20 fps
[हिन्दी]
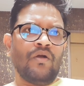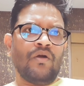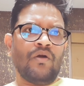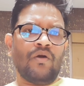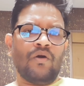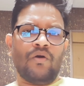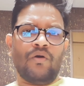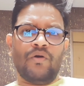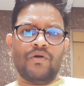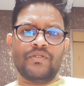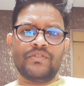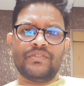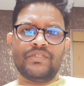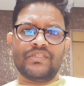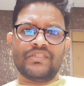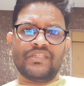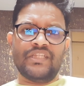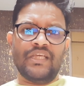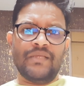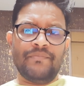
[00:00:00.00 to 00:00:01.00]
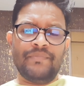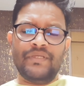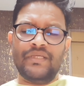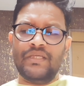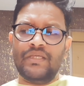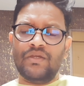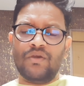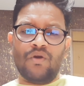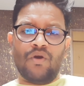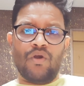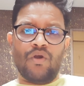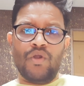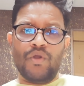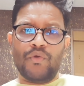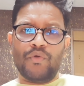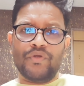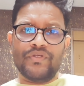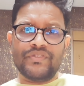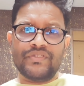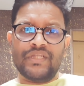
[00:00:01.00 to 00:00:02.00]
और जितने भी ओल्ड
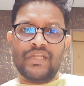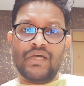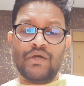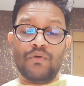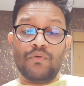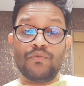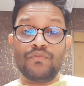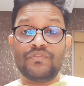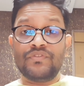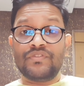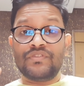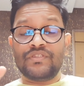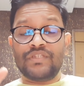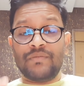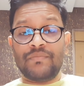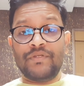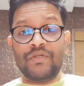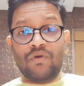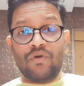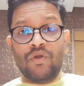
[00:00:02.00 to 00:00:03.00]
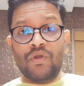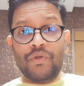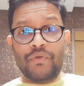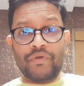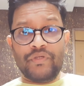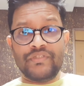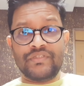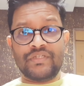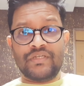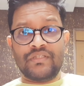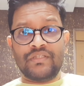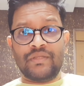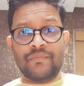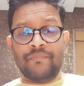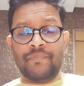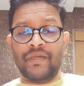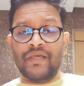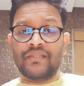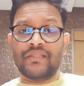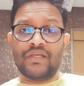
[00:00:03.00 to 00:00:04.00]
कॉइन्स हैं ना उन सभी ओल्ड कॉइन्स के अंदर
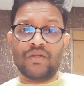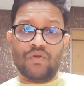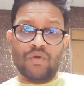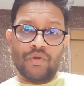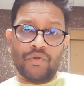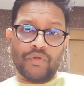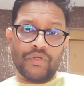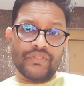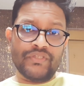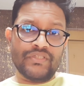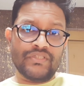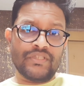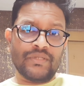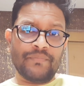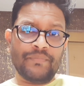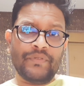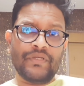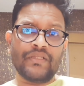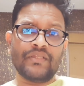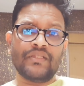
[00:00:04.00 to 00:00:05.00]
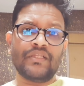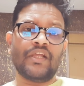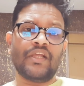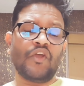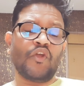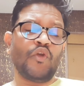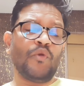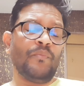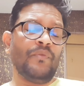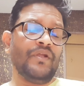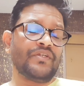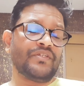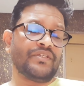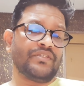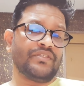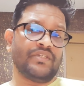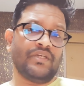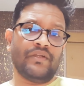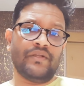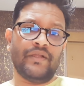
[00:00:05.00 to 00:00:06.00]
बेहतर ओल्ड कॉइन्स है सबके अंदर एक्यूमुलेशन
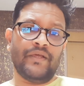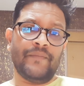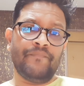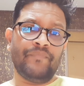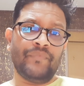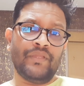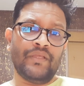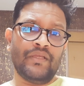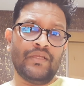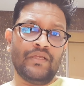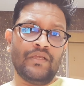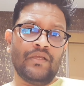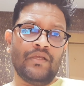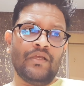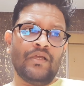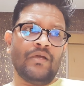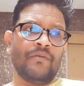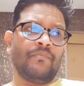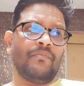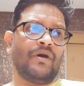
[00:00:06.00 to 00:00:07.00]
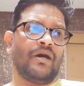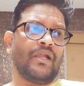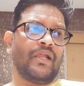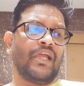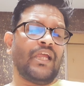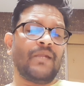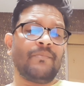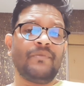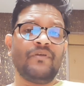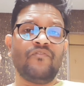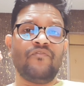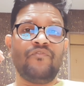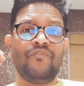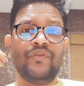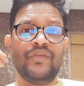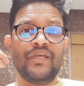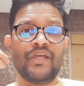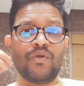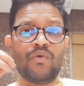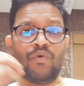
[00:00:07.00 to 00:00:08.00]
चल रहा है मार्केट में
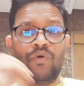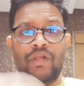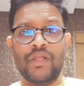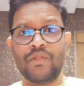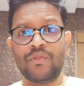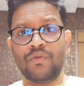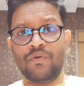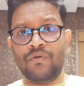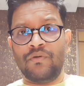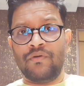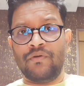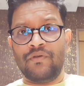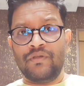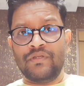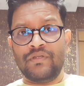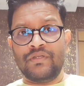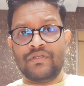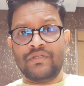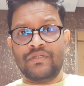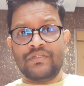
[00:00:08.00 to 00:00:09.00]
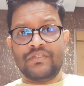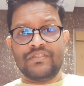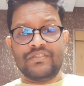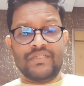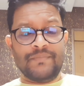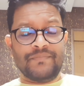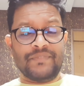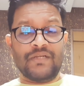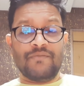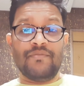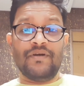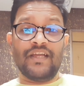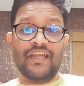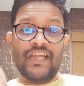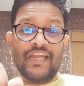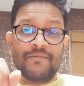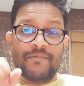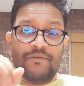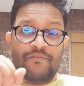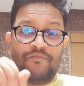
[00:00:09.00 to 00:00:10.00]
फियर होने दो जब तक
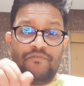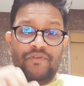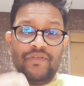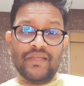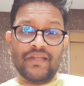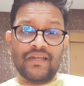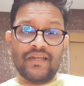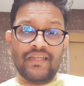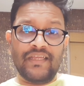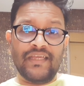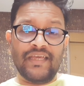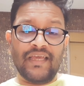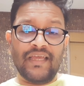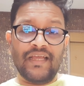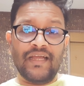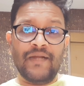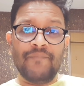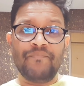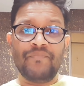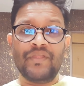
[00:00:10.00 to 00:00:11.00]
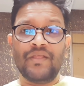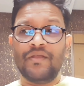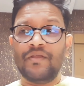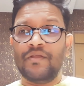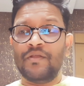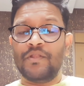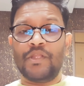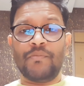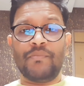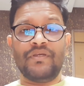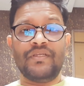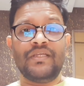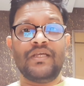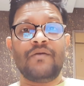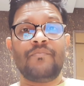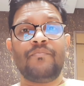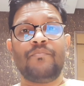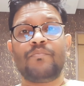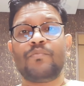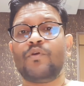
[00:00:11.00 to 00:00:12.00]
मार्केट में फियर नहीं आएगा तो भैया
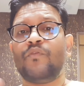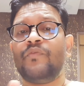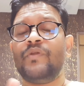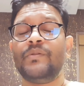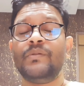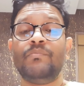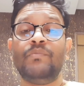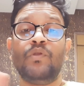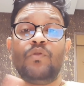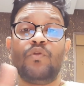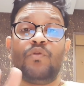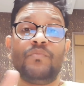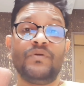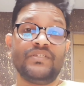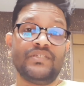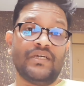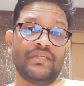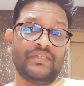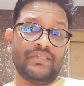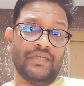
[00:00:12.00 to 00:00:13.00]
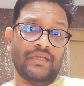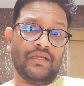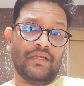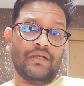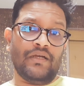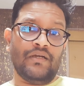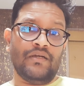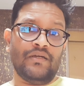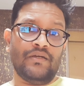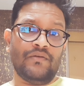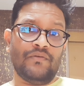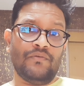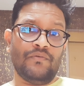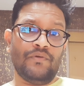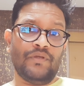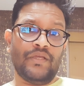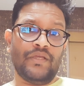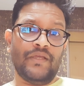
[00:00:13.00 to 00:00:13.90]
प्रॉफिट में बिल्कुल मज़ा नहीं आएगा ओके